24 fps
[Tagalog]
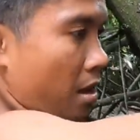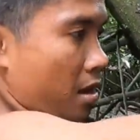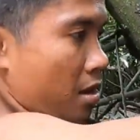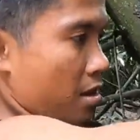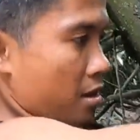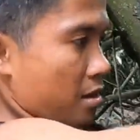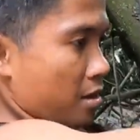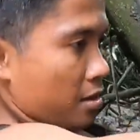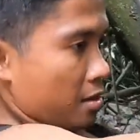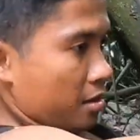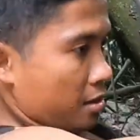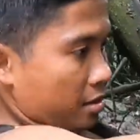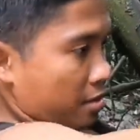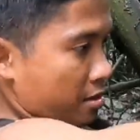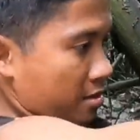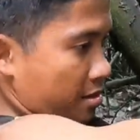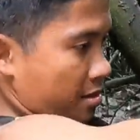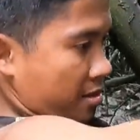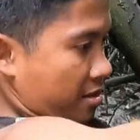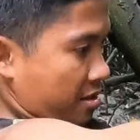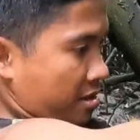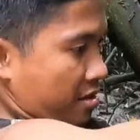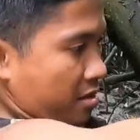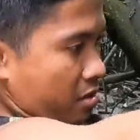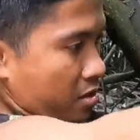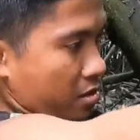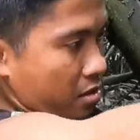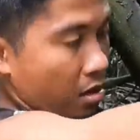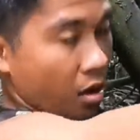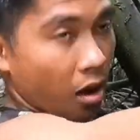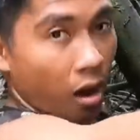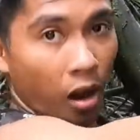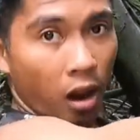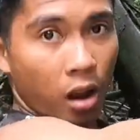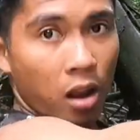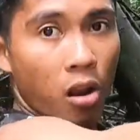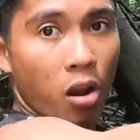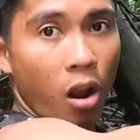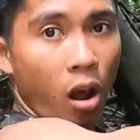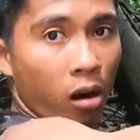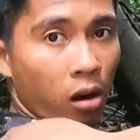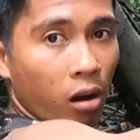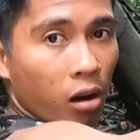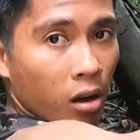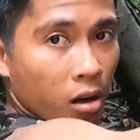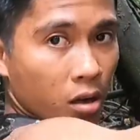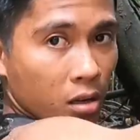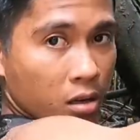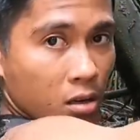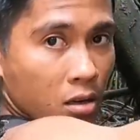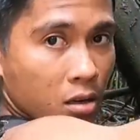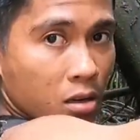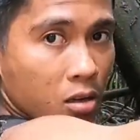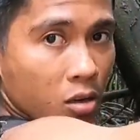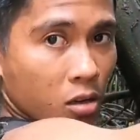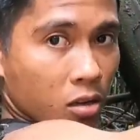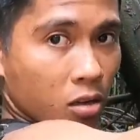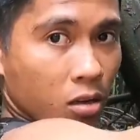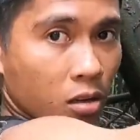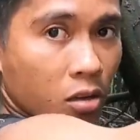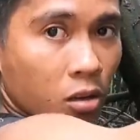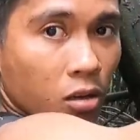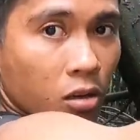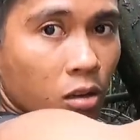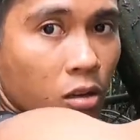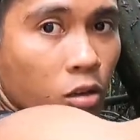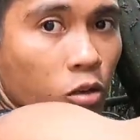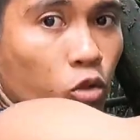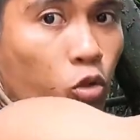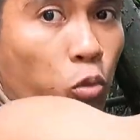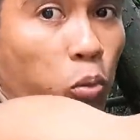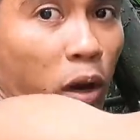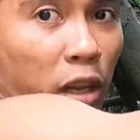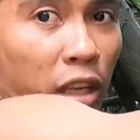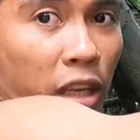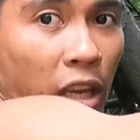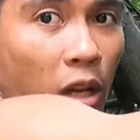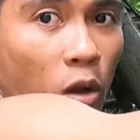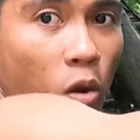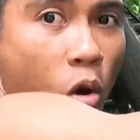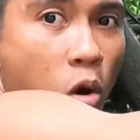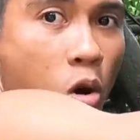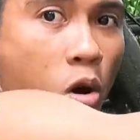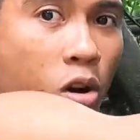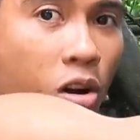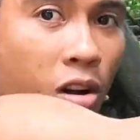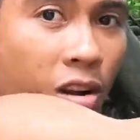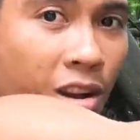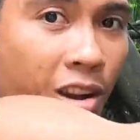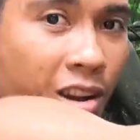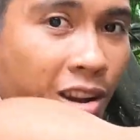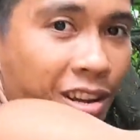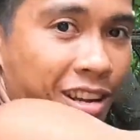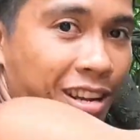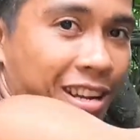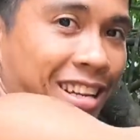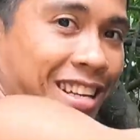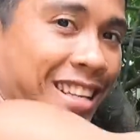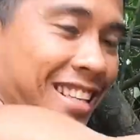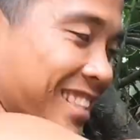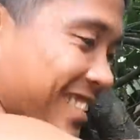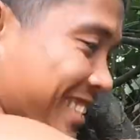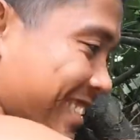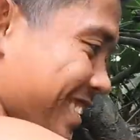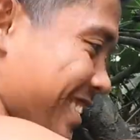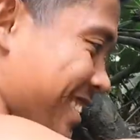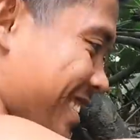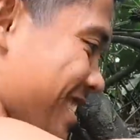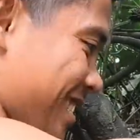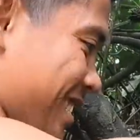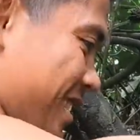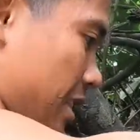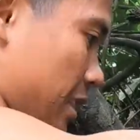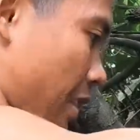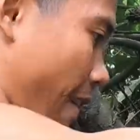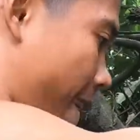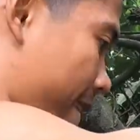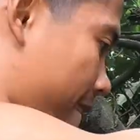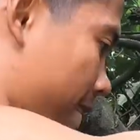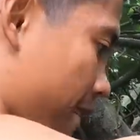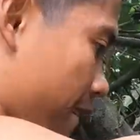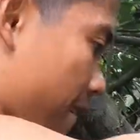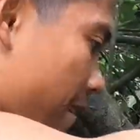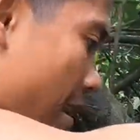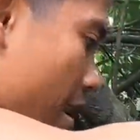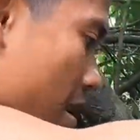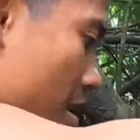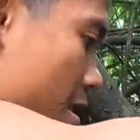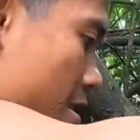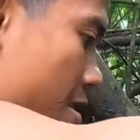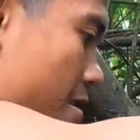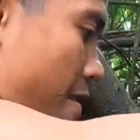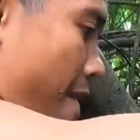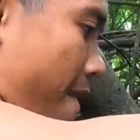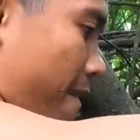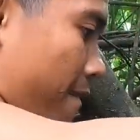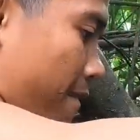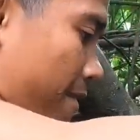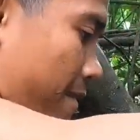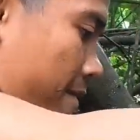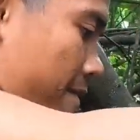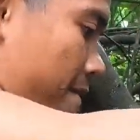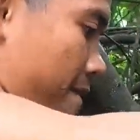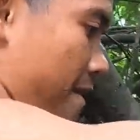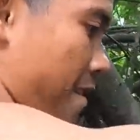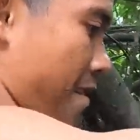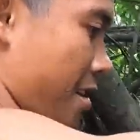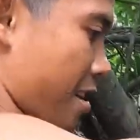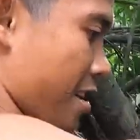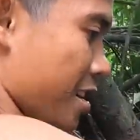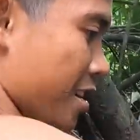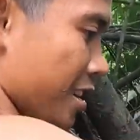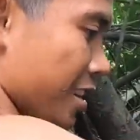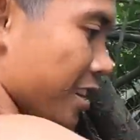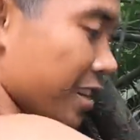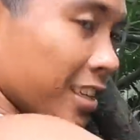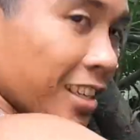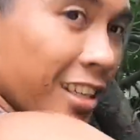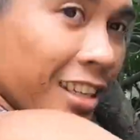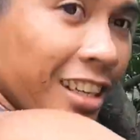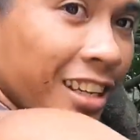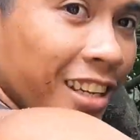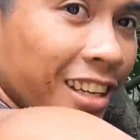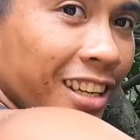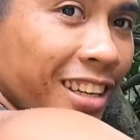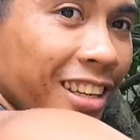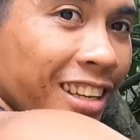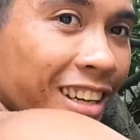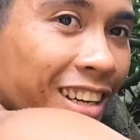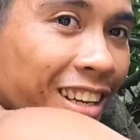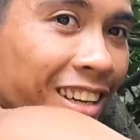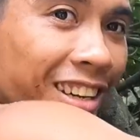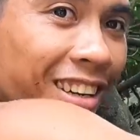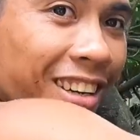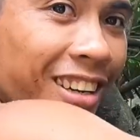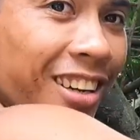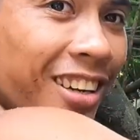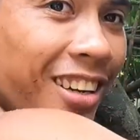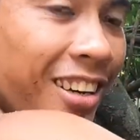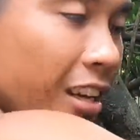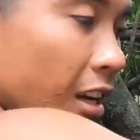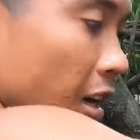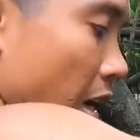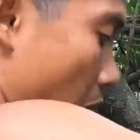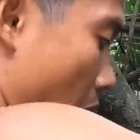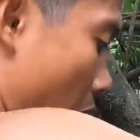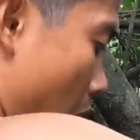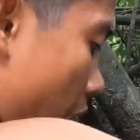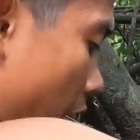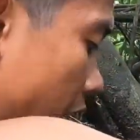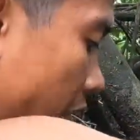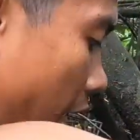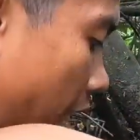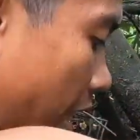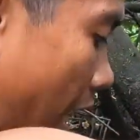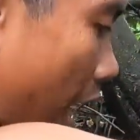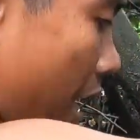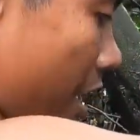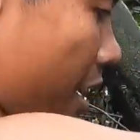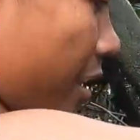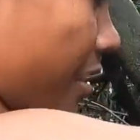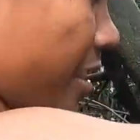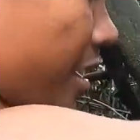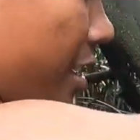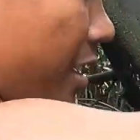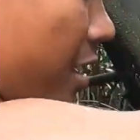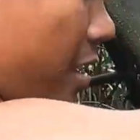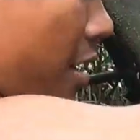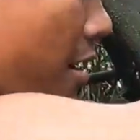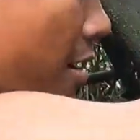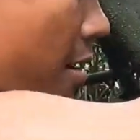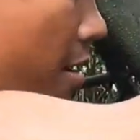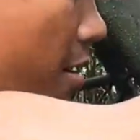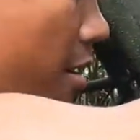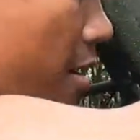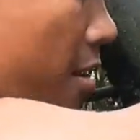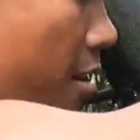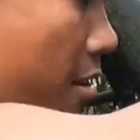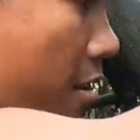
Taas sa ano eh. Hala! Ha? Taas kayo lagi! Super kilo! Taas lagi kayo! Ma parang ikog na nga yung nakuhit ko eh! Tara, tara, Ha?